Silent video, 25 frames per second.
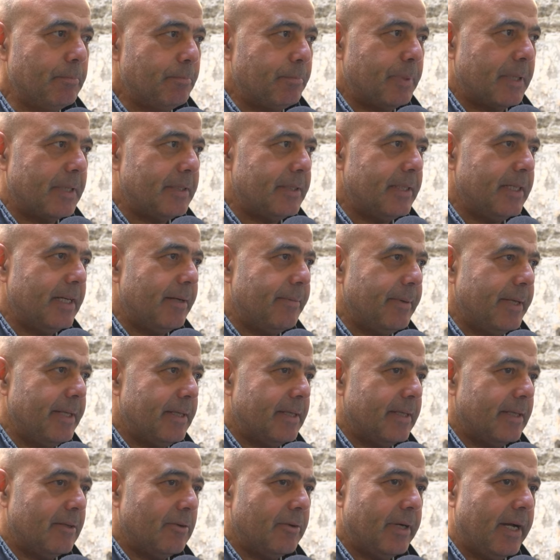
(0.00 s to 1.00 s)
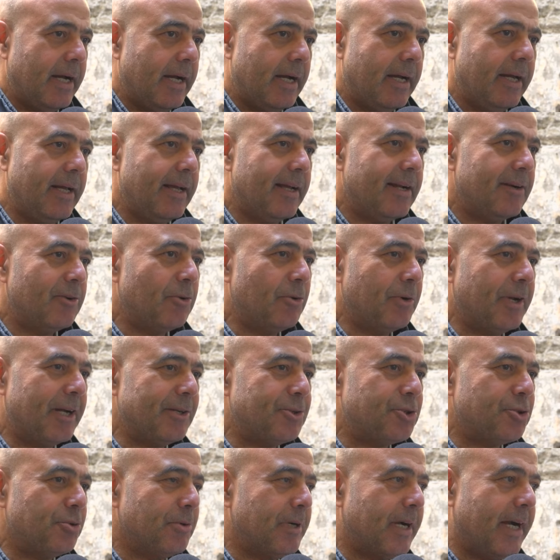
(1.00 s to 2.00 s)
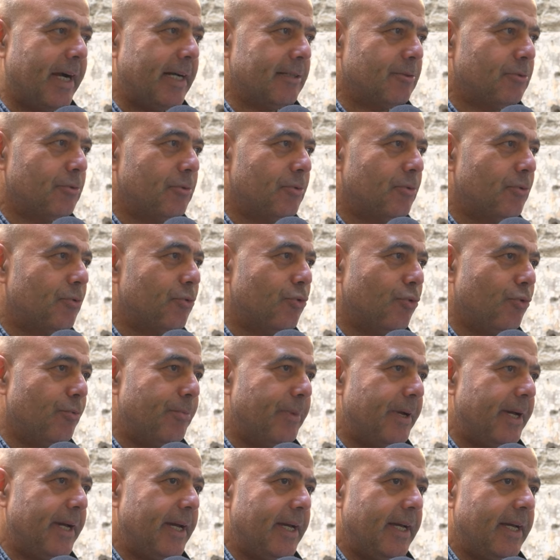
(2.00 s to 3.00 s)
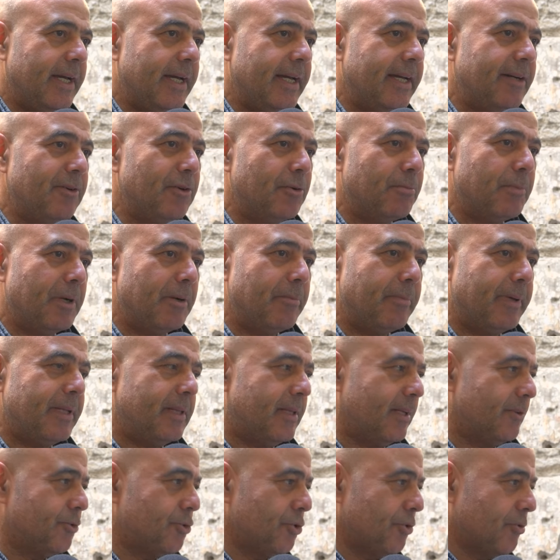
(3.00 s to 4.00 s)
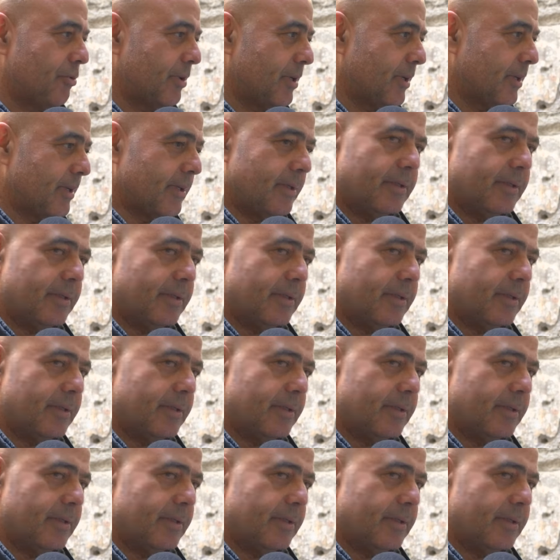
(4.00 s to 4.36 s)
Praticamente non ha, non ha giocato come eh, normalmente gioca.